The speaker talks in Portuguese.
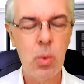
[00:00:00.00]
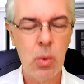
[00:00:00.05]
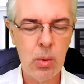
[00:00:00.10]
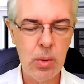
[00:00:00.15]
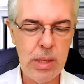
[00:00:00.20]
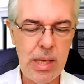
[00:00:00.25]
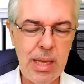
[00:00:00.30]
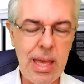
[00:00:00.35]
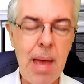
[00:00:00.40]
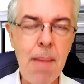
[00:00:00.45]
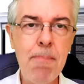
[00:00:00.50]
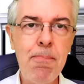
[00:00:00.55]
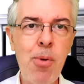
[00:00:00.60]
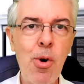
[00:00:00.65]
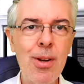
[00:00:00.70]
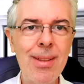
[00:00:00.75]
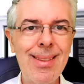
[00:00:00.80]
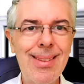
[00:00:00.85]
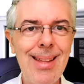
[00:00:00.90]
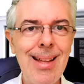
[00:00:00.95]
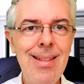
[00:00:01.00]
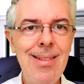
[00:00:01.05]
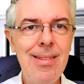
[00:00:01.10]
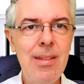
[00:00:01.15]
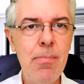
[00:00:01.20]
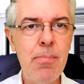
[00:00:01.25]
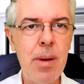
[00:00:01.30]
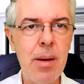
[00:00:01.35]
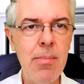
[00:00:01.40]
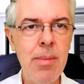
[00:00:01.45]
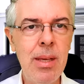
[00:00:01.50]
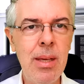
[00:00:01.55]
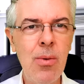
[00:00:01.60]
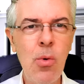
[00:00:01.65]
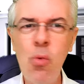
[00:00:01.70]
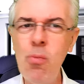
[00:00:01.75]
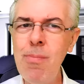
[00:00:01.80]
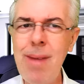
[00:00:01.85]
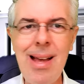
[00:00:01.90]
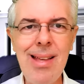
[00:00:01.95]
O que, que é importante para mim?
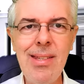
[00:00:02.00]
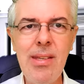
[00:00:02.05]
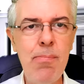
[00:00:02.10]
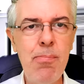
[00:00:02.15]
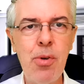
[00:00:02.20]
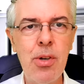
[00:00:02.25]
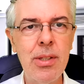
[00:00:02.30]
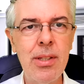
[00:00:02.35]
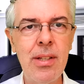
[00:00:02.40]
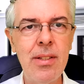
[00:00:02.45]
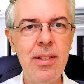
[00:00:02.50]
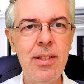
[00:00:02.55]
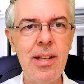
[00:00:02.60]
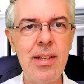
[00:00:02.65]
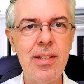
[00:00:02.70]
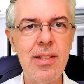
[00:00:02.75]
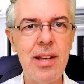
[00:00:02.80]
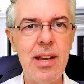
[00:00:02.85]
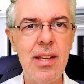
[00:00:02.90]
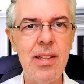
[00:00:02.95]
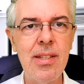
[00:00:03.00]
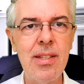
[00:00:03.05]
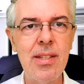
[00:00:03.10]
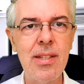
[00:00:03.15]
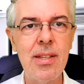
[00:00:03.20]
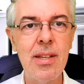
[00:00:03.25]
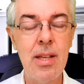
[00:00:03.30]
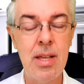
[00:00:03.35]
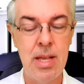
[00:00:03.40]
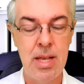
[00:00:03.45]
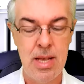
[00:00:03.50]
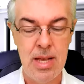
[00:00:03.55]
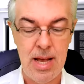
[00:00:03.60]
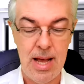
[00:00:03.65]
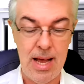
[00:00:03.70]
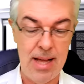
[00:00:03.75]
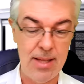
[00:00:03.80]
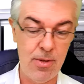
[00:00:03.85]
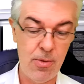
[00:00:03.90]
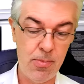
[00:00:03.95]
O mais importante das três.
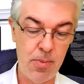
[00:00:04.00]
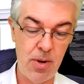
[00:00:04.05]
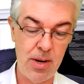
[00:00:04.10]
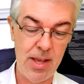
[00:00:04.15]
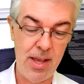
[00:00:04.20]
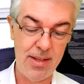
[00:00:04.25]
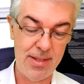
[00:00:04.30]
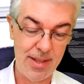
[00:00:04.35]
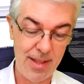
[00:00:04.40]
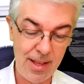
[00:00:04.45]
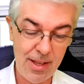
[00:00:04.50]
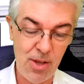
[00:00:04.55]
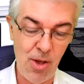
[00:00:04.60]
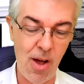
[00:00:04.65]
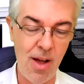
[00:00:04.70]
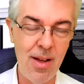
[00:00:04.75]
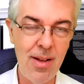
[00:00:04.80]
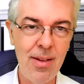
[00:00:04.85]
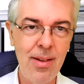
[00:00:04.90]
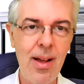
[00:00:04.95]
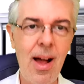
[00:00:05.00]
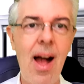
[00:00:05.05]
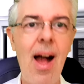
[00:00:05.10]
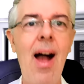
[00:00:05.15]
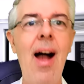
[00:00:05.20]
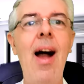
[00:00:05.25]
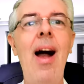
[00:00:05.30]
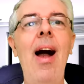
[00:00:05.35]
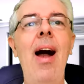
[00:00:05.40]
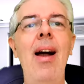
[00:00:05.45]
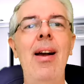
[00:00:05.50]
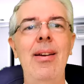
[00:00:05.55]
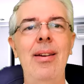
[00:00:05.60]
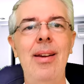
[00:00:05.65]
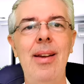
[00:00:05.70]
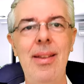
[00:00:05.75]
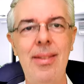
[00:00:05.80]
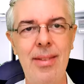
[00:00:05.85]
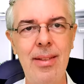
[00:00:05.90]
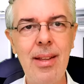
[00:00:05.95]
Ah, então, Paulo, essa daqui, ó. Ah,
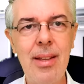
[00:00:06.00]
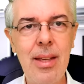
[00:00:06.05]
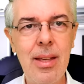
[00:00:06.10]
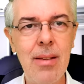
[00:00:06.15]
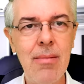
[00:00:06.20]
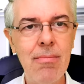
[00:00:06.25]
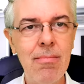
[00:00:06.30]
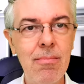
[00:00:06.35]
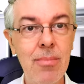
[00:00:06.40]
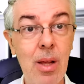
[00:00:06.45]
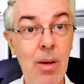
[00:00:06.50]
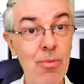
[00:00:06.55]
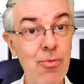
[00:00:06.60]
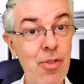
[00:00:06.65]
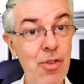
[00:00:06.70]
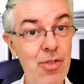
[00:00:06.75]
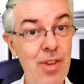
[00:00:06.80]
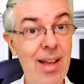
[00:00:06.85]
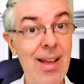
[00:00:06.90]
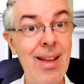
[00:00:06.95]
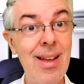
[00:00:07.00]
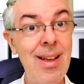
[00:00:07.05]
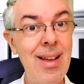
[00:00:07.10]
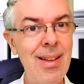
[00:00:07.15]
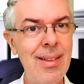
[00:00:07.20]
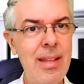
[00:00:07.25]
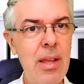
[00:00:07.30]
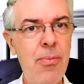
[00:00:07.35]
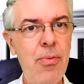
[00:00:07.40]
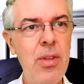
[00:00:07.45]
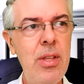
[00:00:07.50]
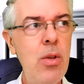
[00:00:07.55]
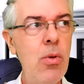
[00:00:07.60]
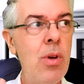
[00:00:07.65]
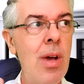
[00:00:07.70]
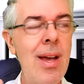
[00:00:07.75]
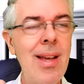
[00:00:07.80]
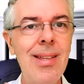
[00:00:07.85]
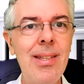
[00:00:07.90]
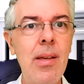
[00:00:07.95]
essa daqui. Então você já
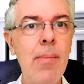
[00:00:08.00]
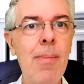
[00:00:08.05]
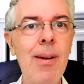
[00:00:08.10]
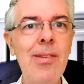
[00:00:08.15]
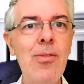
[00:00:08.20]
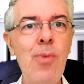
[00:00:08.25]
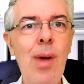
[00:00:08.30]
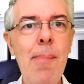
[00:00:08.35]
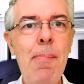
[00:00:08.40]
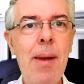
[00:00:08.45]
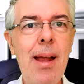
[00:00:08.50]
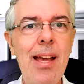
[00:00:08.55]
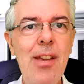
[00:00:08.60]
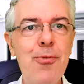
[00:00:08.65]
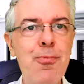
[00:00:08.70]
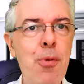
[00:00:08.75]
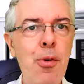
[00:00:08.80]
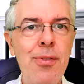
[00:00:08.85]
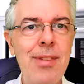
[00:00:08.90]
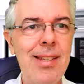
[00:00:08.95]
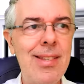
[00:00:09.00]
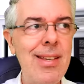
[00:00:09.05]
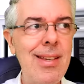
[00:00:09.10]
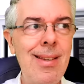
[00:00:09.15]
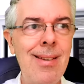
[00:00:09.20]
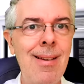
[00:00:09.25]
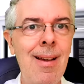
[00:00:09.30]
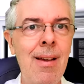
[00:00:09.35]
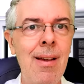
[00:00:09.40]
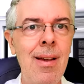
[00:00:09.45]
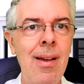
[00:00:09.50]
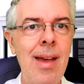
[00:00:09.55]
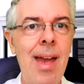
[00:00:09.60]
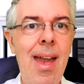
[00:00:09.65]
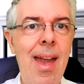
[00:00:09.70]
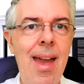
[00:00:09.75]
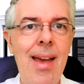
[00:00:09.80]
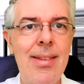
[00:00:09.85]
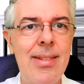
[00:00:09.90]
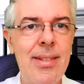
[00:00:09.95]
definiu. Mas não é para responder assim,
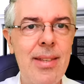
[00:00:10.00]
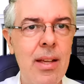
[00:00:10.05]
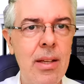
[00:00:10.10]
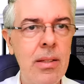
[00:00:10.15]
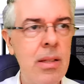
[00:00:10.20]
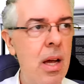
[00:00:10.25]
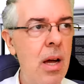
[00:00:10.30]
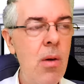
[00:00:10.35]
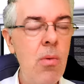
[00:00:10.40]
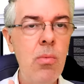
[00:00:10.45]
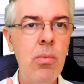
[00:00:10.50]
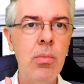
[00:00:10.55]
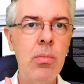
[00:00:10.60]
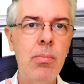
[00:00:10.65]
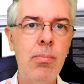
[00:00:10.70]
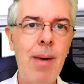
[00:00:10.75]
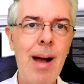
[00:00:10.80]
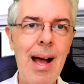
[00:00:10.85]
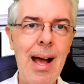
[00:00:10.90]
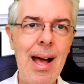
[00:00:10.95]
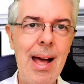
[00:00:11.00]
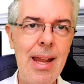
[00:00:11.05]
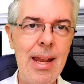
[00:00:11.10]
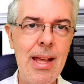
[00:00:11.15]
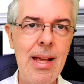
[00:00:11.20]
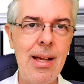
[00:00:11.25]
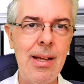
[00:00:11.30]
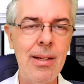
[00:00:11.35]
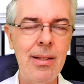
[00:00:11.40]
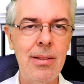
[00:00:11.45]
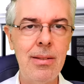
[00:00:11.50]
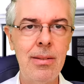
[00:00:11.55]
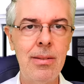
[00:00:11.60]
é essa. Não, para.